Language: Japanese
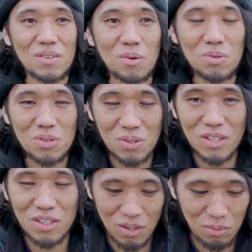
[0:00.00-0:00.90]
本当
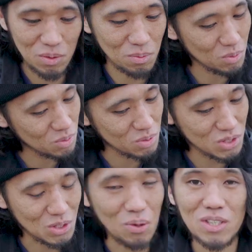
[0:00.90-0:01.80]
にやっぱもう
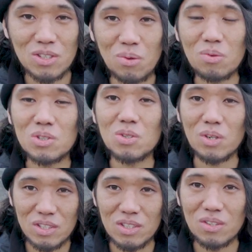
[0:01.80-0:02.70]

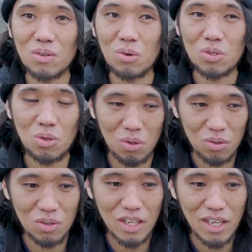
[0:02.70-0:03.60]
ストレスノンストレス音
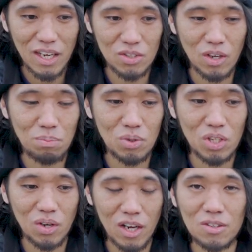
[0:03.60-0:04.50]
あと
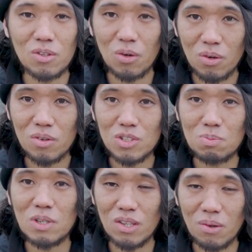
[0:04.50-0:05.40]
アプリの反応
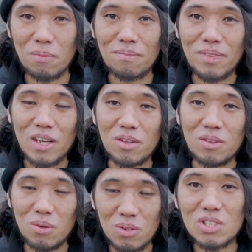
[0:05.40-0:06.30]
スピード
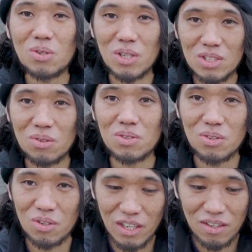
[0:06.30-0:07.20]
ノンストレス本
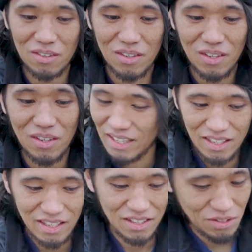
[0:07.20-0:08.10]
当に
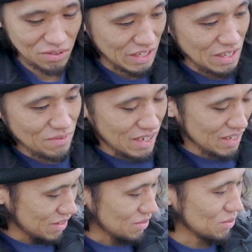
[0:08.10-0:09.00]
というわけで今
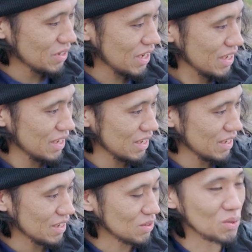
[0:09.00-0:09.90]
どんぐらい
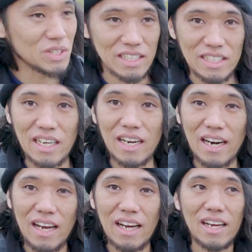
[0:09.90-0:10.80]
?5 時だ
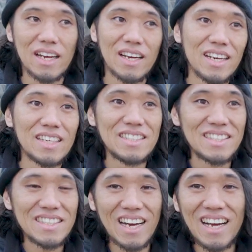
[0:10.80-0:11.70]
から
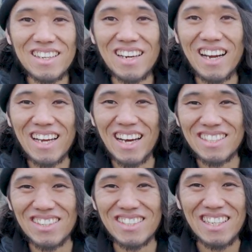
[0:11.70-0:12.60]
1時間ぐらい
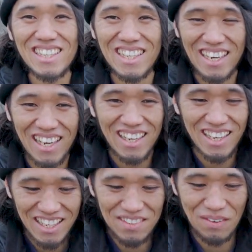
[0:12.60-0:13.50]
遊んじゃったな
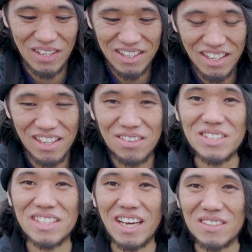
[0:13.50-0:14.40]
今バッテリー2
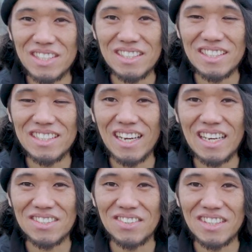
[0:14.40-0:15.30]
個使いました1時
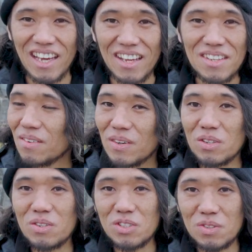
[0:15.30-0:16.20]
間遊んで、まあ、
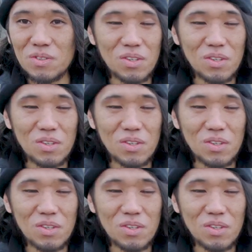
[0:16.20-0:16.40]
YouTube